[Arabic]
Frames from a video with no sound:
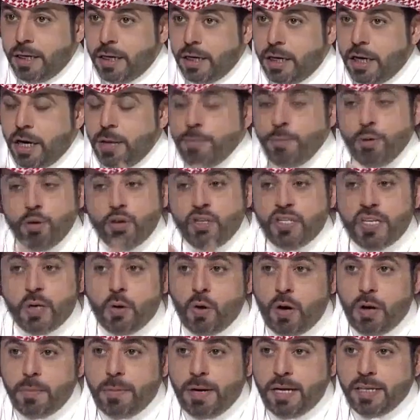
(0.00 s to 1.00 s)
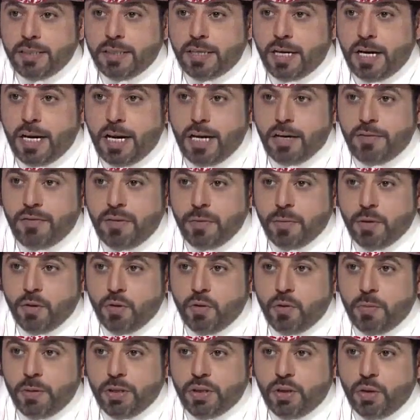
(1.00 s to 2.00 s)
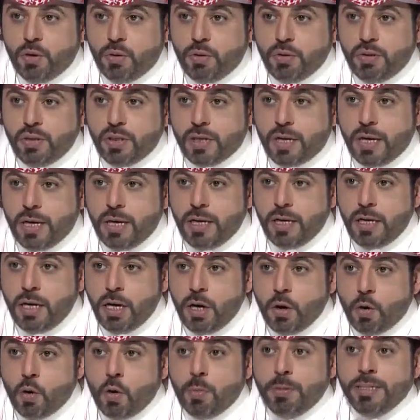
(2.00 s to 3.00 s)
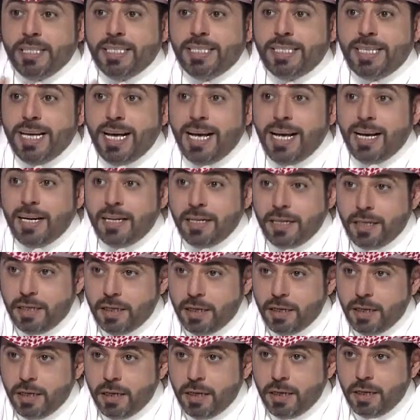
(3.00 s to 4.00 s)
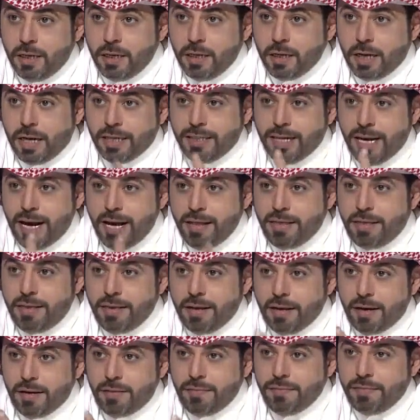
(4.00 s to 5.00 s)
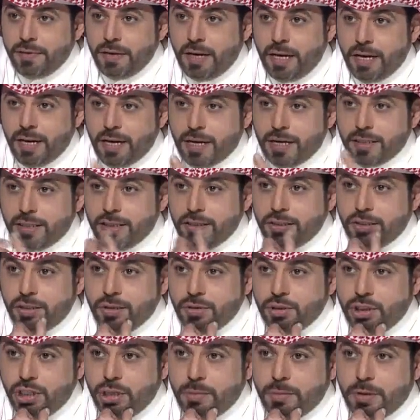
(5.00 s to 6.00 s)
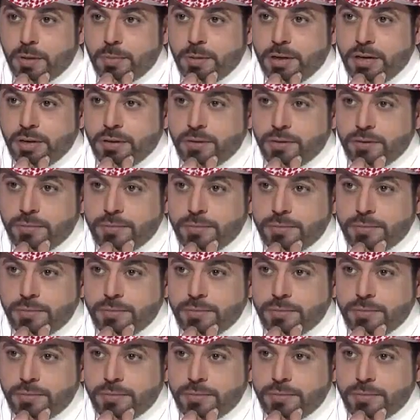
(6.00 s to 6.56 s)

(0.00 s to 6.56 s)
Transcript: لم يستوعب حتى الآن في منظومة الأسرة وبالتالي قد أثر في علاقة الزوجين مع بعضهم